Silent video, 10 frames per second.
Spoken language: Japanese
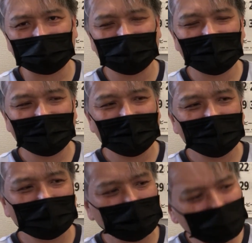だか
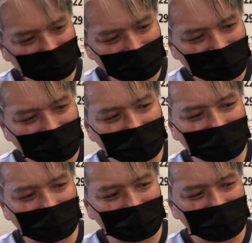ら僕的に
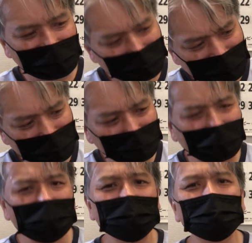はね一番
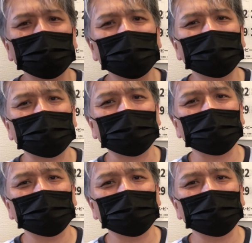バランス取れてる、